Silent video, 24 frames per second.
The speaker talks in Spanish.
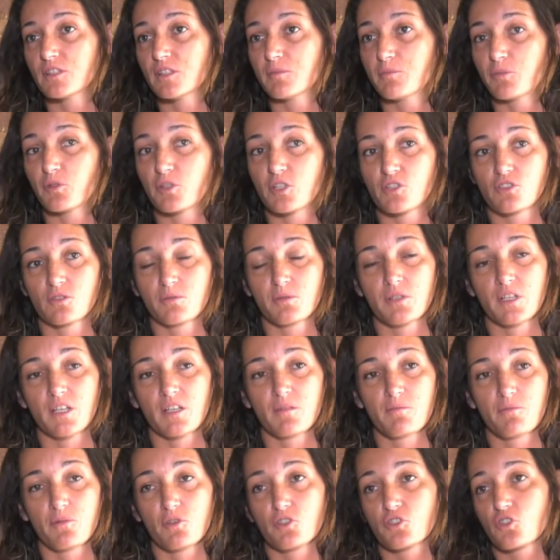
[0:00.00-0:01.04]
Y por eso, por
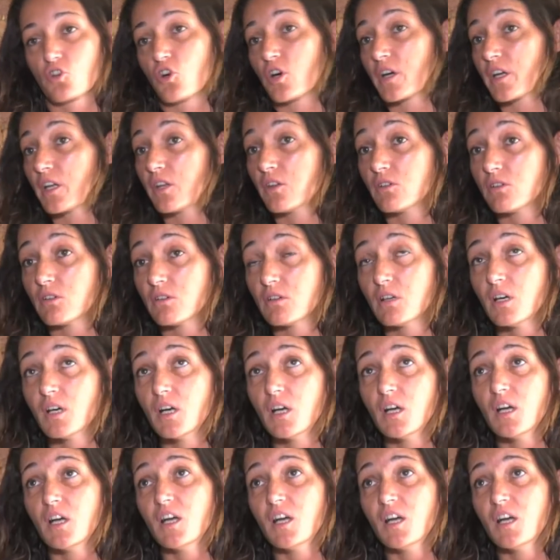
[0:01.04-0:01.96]
ejemplo, he escogido